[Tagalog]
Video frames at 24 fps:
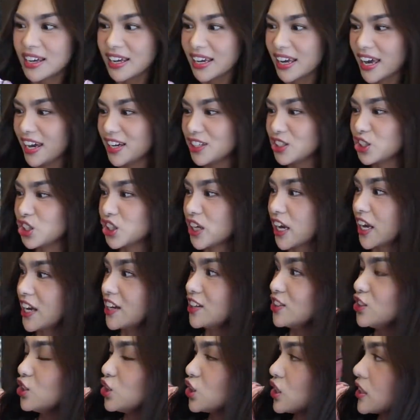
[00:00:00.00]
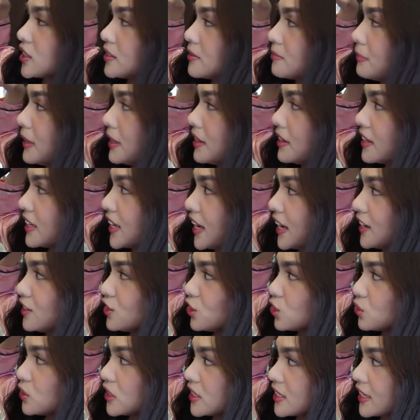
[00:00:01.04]
cage-cage. Parang cage
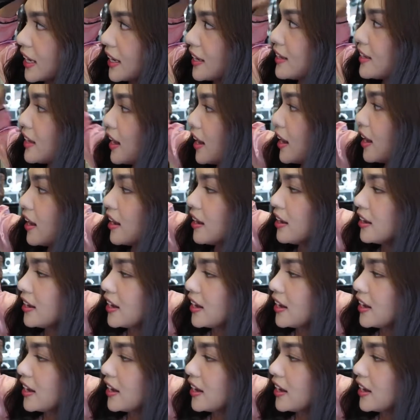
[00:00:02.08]
yung design niya.